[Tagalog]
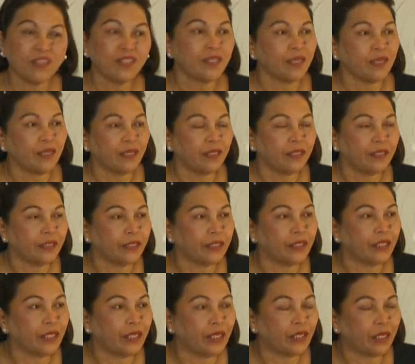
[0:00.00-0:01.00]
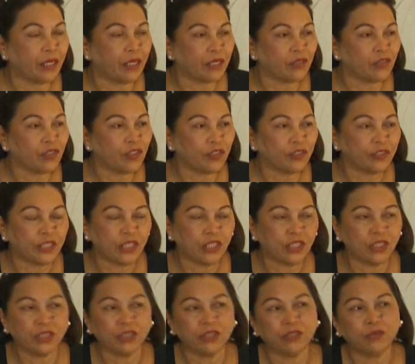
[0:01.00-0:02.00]
sa kamanduan sa Department of
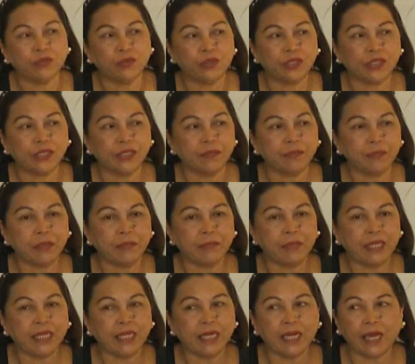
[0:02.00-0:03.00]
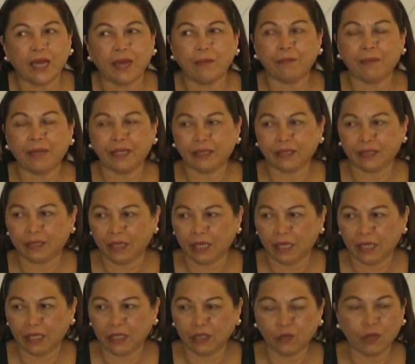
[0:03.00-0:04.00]
Budget and Management nga gamiton ng tanang
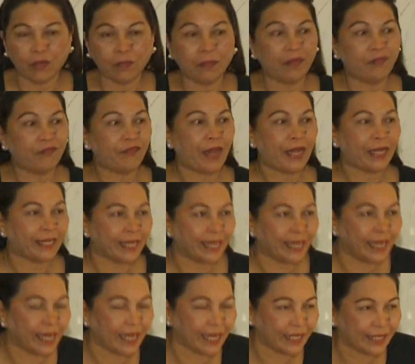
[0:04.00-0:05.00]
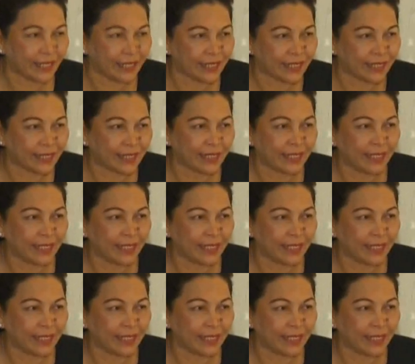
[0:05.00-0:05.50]
pondo sa usa ka fiscal year.